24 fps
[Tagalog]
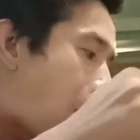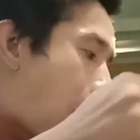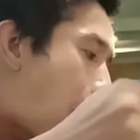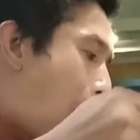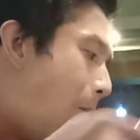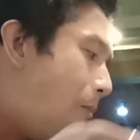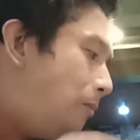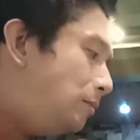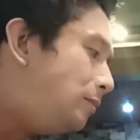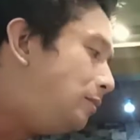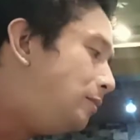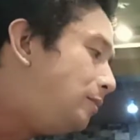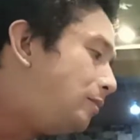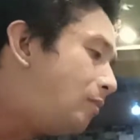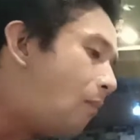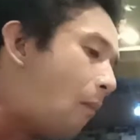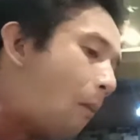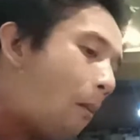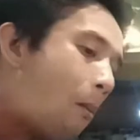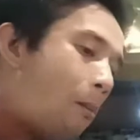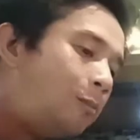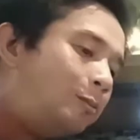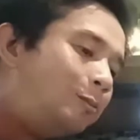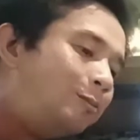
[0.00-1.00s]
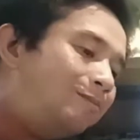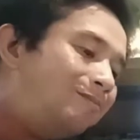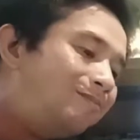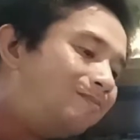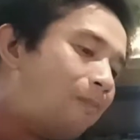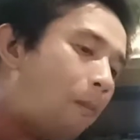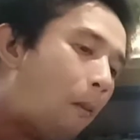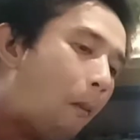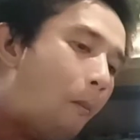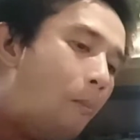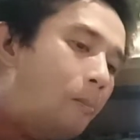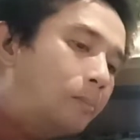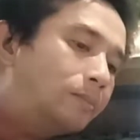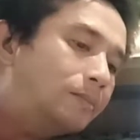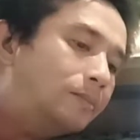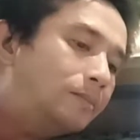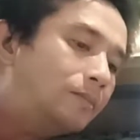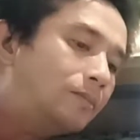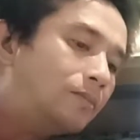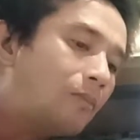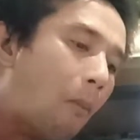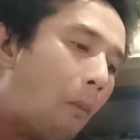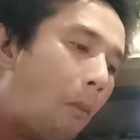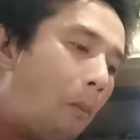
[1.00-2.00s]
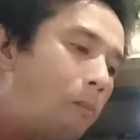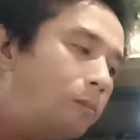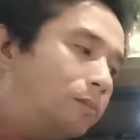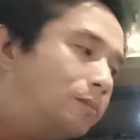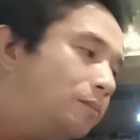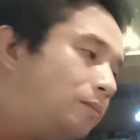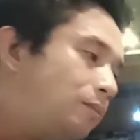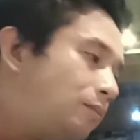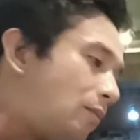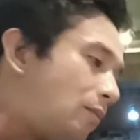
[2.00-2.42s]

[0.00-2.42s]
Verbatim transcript: Yan na. Sige, hahanap pa